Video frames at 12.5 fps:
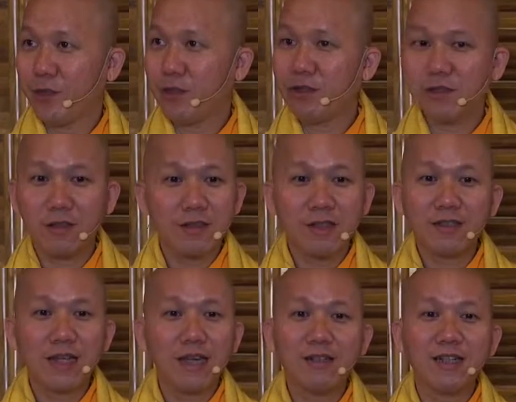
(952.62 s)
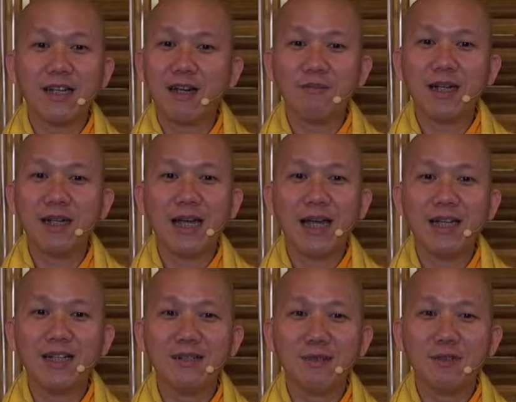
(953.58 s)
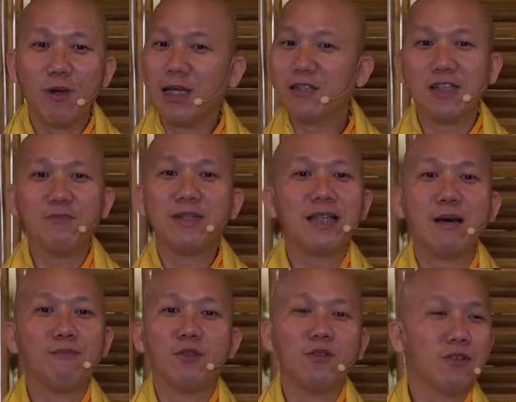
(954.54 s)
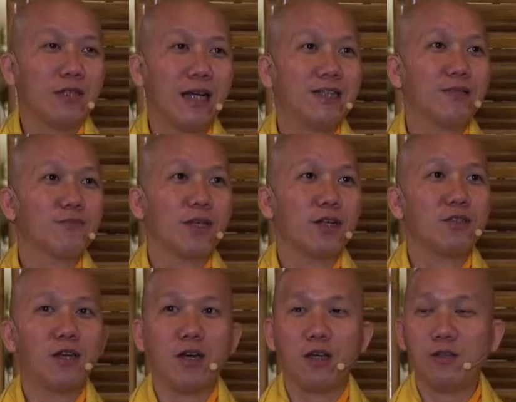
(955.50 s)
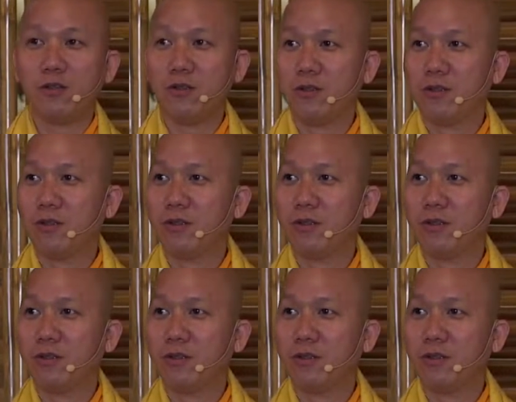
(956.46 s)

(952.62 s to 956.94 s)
rồi tới từ từ sau này học khá khá đó là mình quán từ bi tâm luôn trải tâm từ cho họ luôn